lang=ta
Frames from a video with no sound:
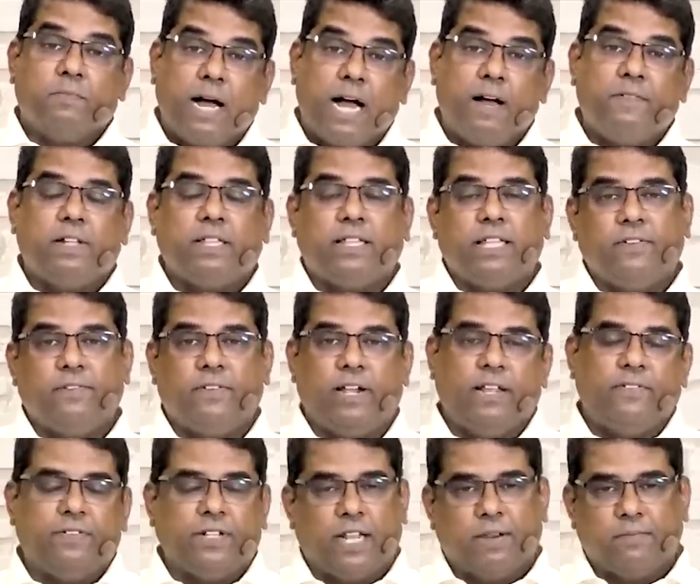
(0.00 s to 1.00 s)
பாவத்தின்
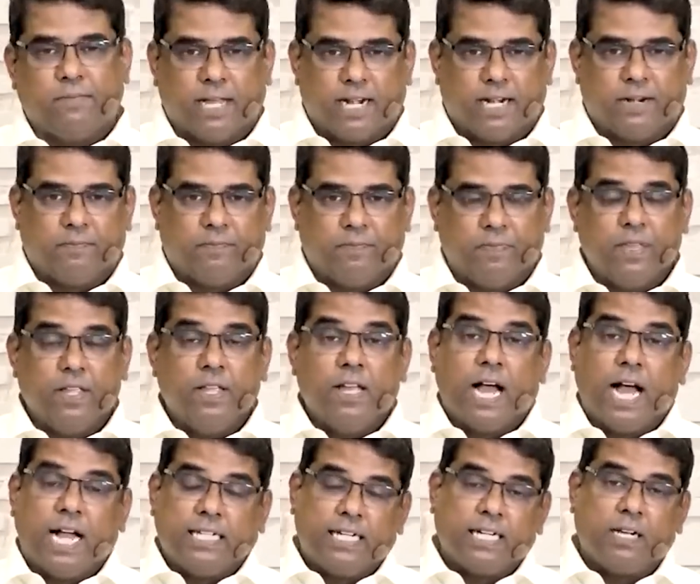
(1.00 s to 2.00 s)
விளைவு தான் மரணம்
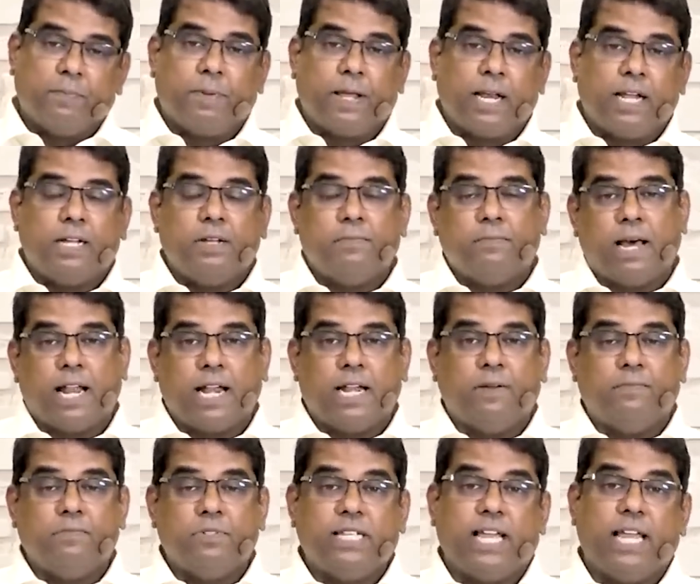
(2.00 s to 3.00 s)
அதற்கு பிறகு
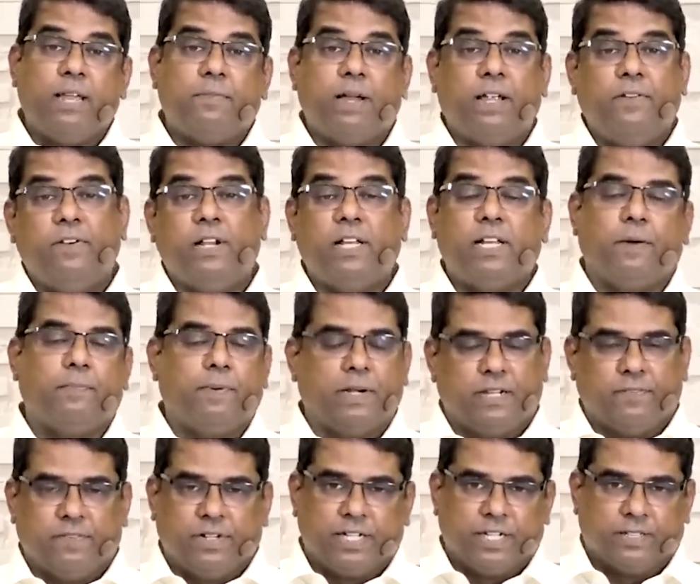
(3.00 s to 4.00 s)
மரணம் ஜெயமாய்
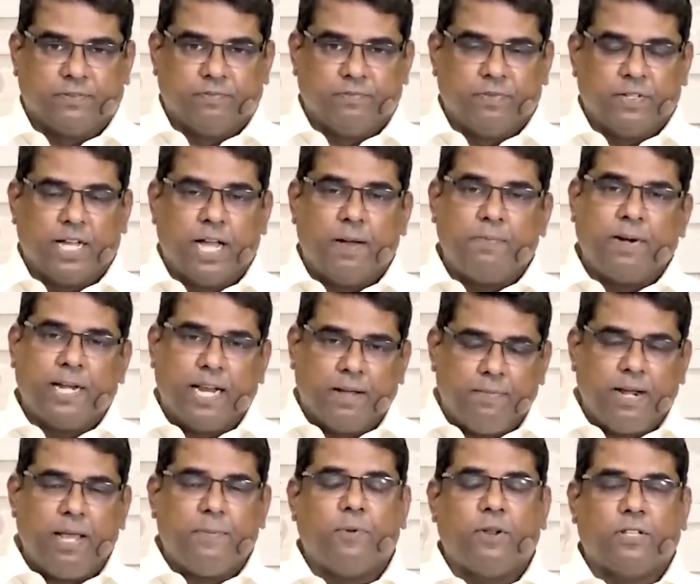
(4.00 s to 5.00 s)
விழுங்கப்பட்டு விட்டது அப்போ
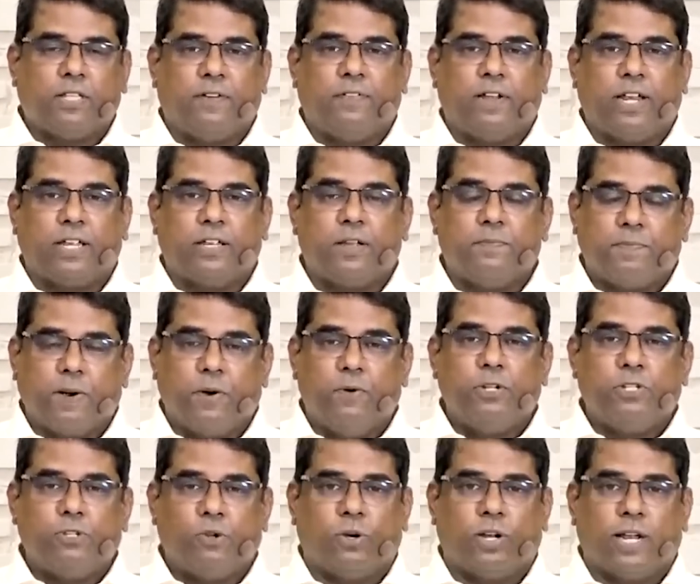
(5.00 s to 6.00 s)
நம்மளை பொறுத்த வரைக்கும்
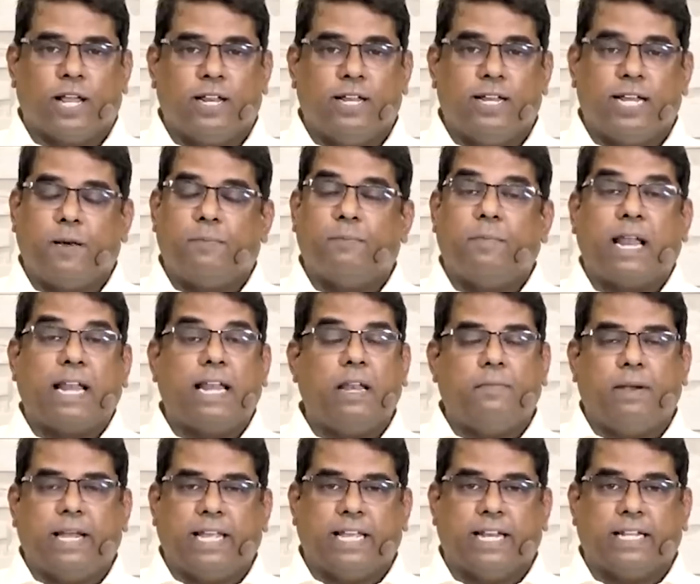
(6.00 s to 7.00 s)
பவுல் சொல்றாரு நாம்
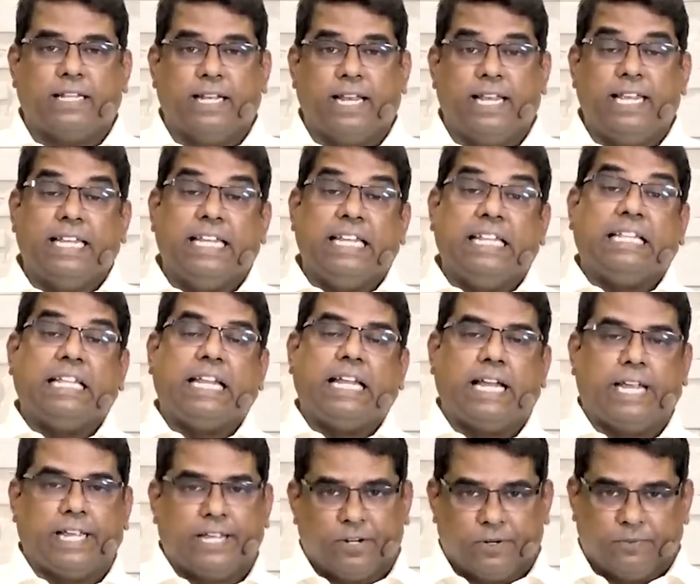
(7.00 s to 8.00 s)
மரணம் அடைகிறது இல்லை
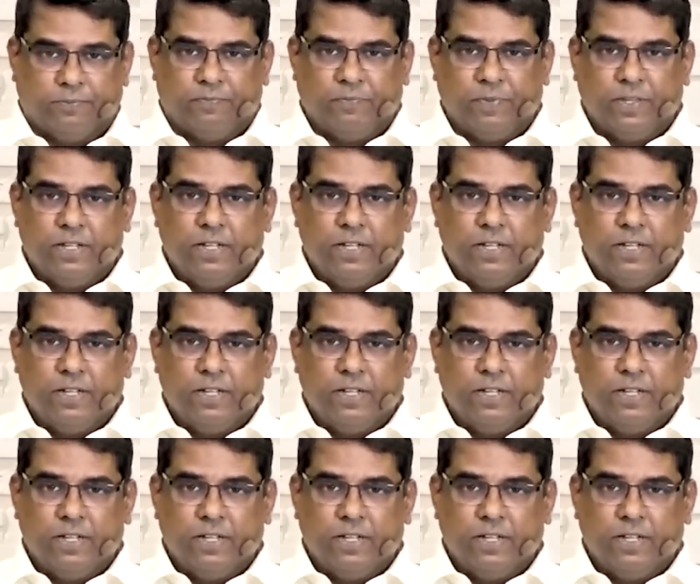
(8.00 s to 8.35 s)
நித்திரை அடைகிறோம்